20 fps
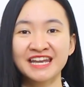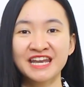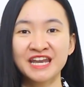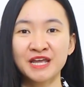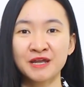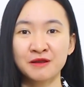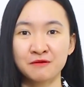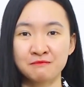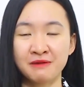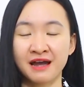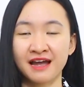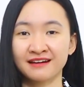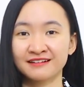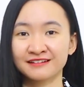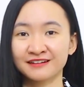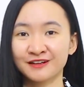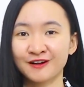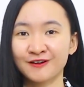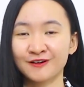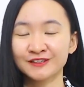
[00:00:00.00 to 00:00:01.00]
để bạn
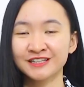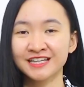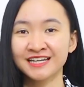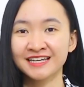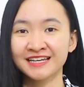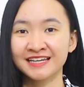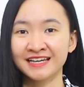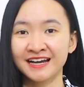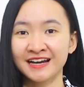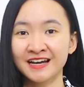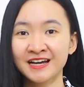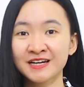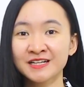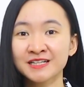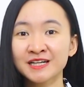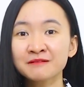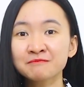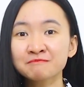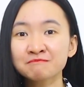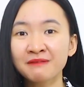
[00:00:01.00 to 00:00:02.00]
có thể
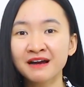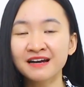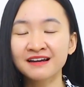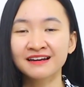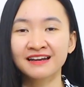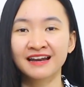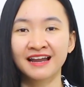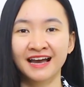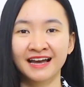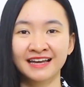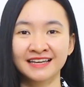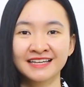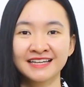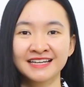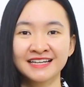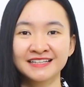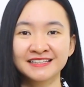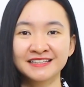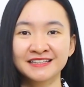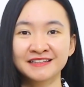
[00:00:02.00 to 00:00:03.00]
cân bằng lại
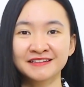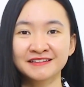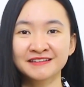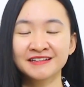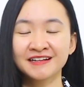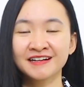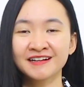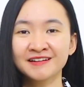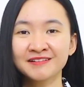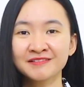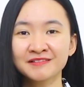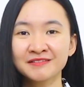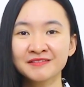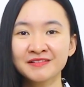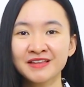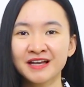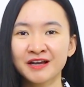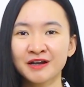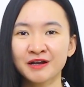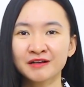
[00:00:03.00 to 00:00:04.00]
những
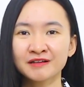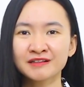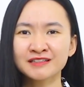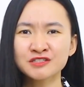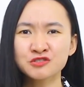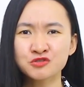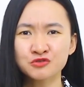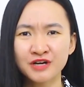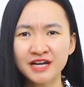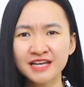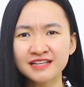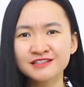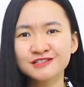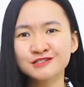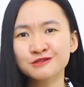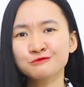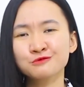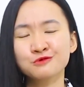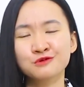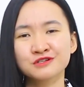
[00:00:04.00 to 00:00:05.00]
stress
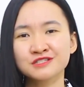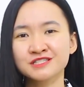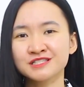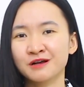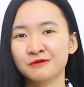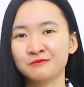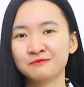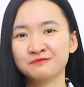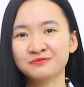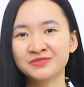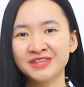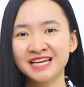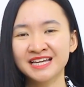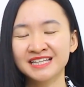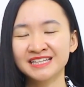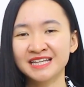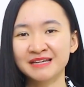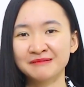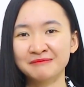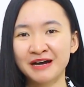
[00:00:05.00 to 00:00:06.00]
trong cuộc sống,
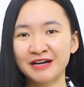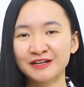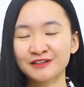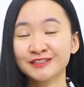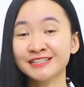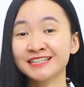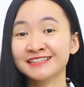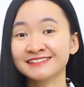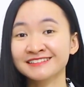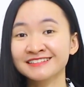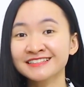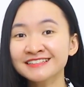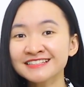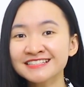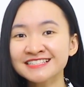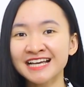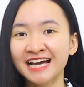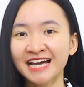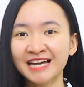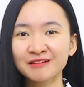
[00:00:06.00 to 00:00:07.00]
để bạn có thể
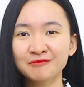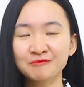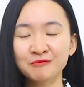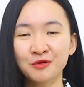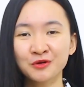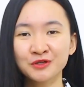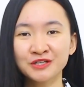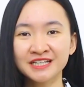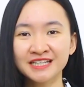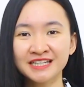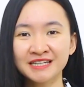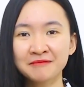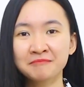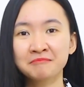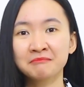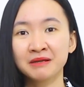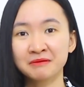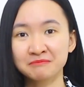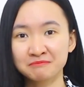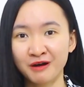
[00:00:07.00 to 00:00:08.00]
thư giãn mỗi khi
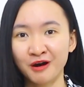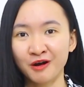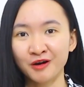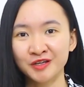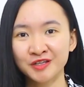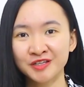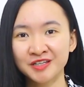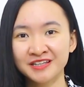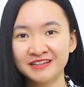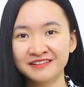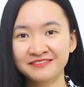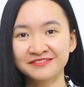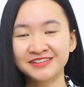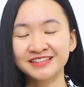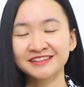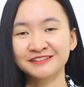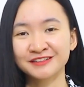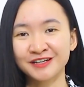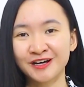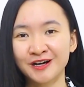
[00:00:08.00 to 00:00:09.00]
mệt mỏi. Và
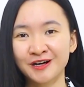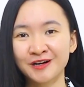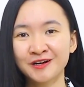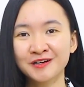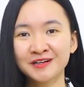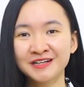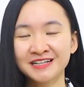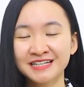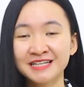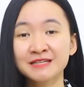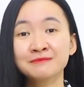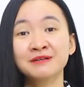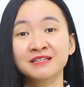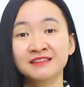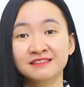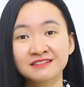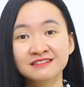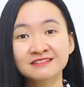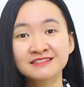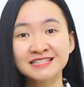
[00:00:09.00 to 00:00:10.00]
từ đó khi
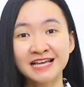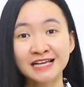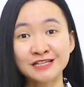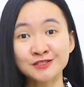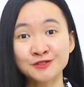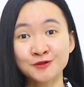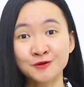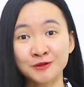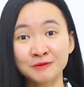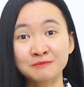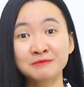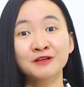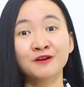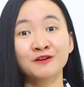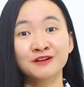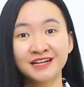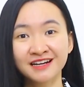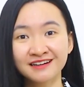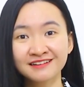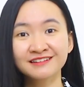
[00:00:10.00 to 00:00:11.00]
mình thư giãn rồi, mình
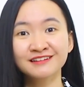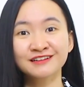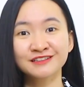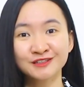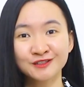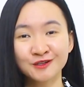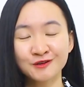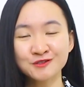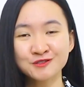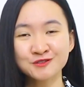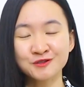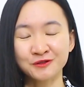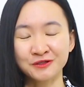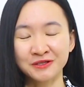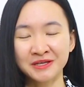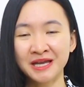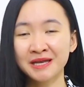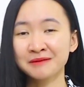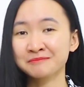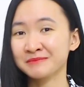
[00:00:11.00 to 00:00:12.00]
có năng lượng tốt rồi,
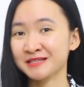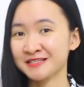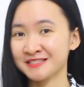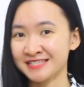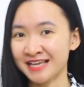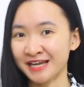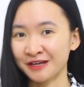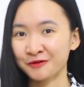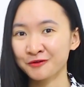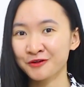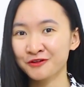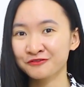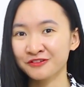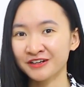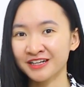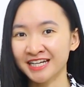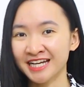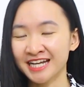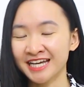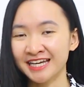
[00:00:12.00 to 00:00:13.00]
mình giải quyết
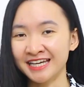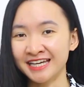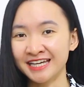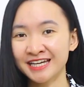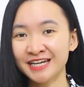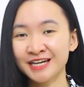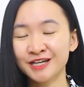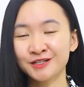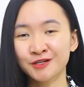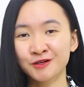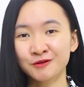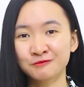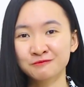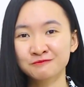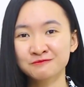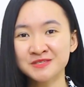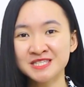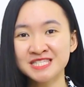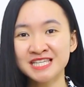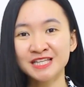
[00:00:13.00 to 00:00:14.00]
vấn đề
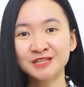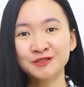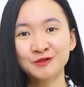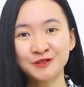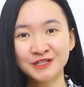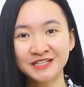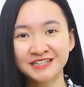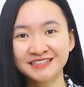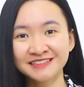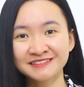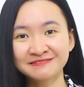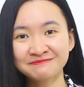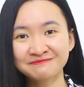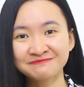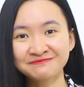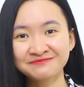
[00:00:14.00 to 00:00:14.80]
cũng sẽ tốt hơn.